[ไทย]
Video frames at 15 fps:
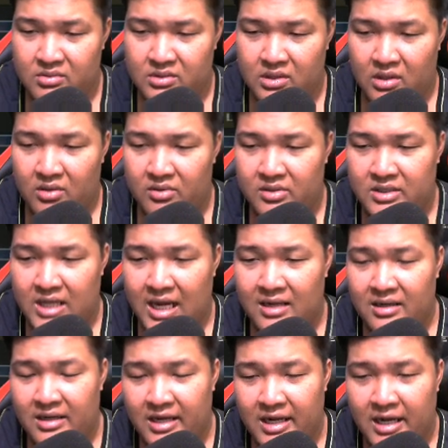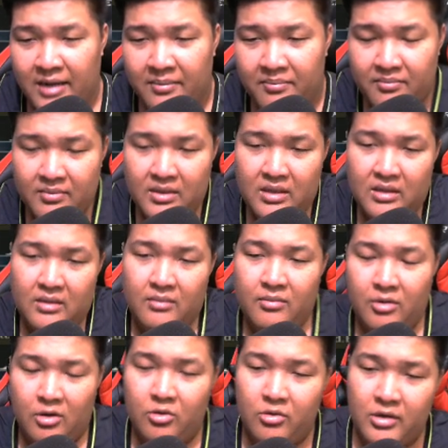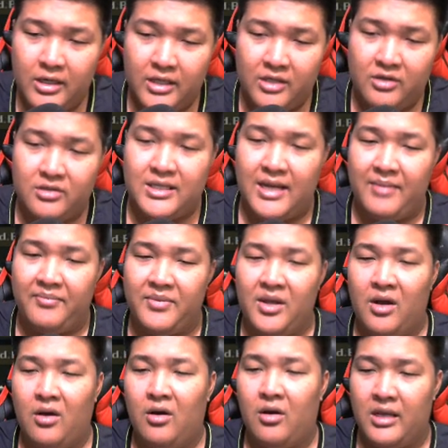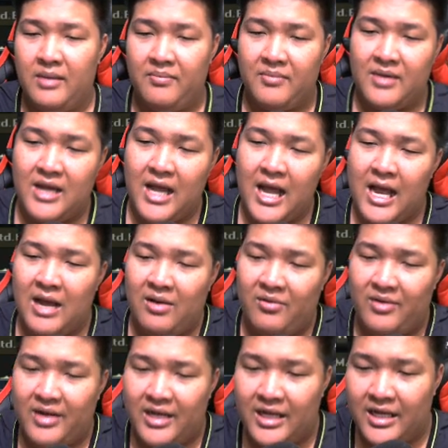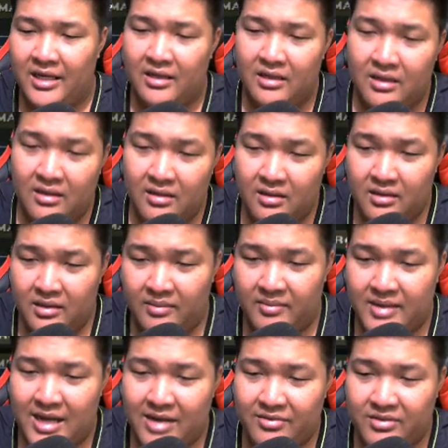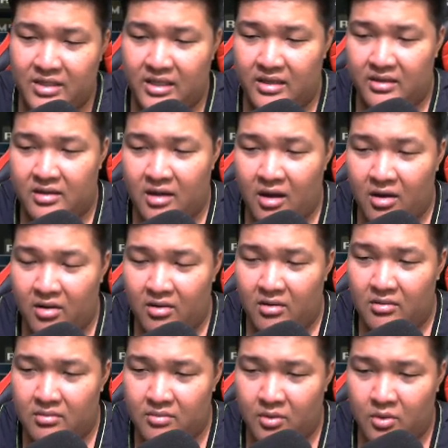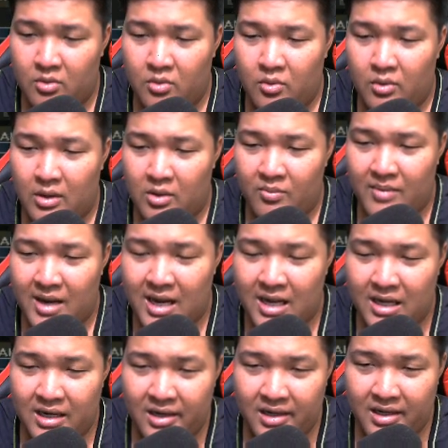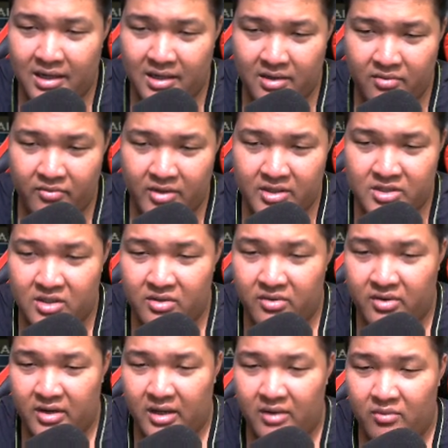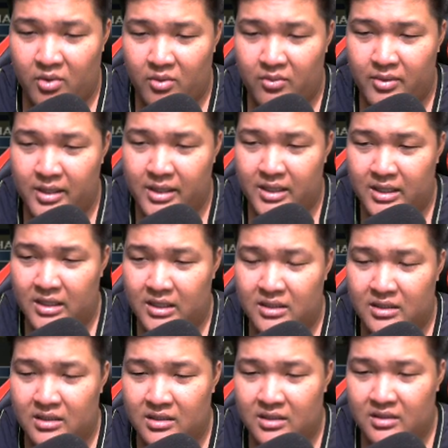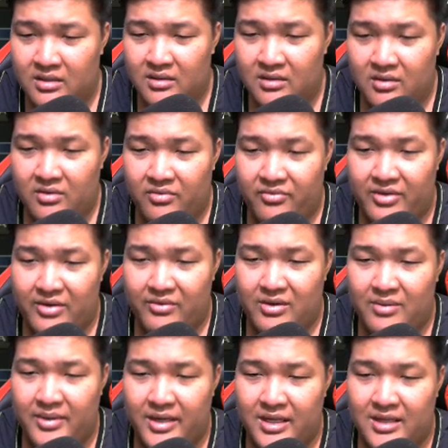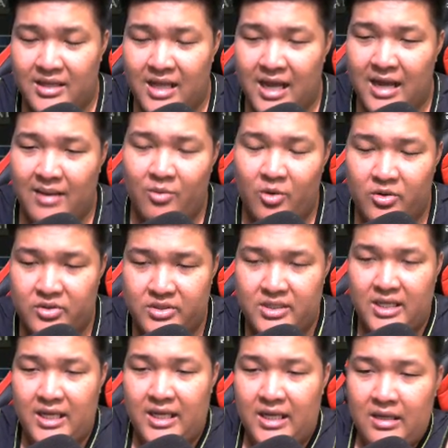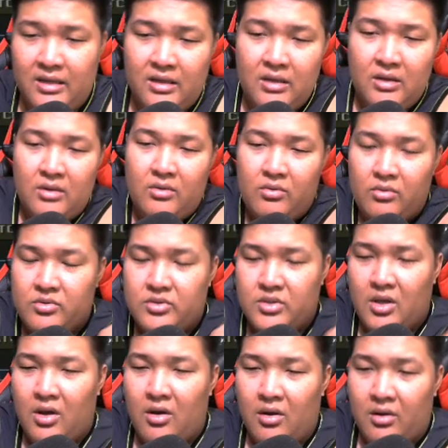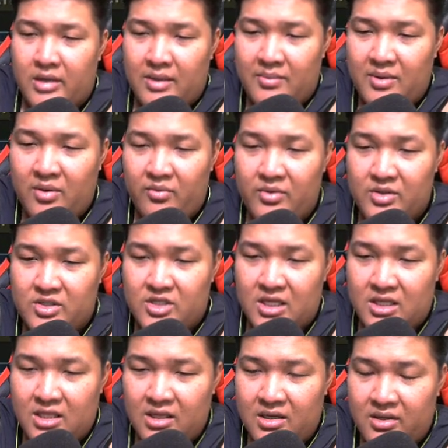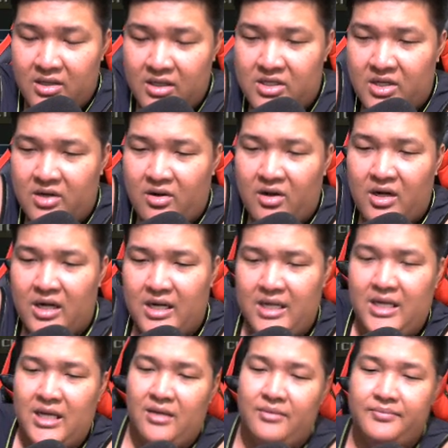ซองชักนะครับพกคู่เงินยศ3ดอก M9 นะฮะ M9 ติดกล้องพกคู่อากุมะนะฮะเวสเทิร์นรีโวเวอร์ฟาเวอร์บาเรต้าบวก 4 ลูกซองดับเบิลวินเชสเตอร์อีเทนอนนะฮะ